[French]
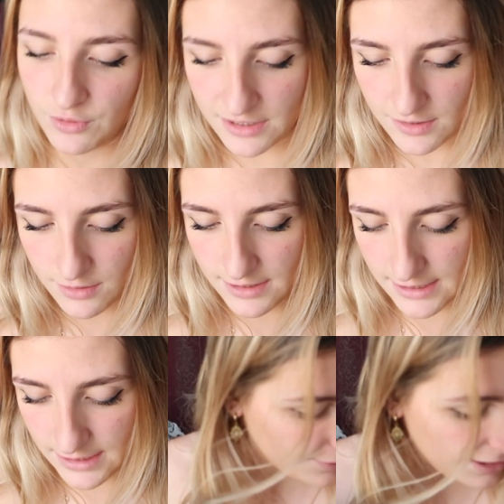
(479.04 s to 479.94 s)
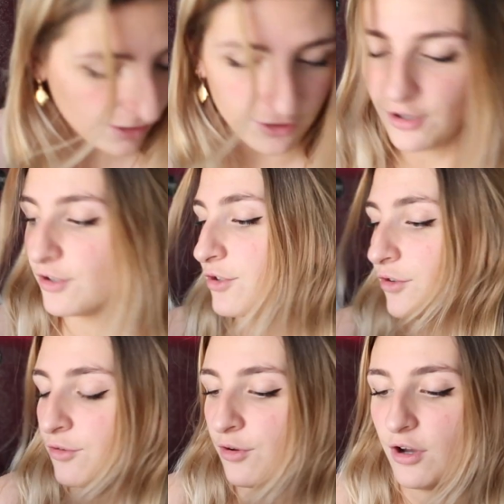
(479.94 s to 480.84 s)
on a ceci. On est encore sur
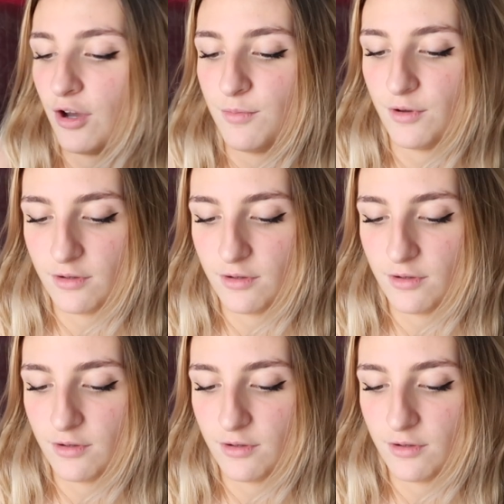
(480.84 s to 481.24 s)
une robe.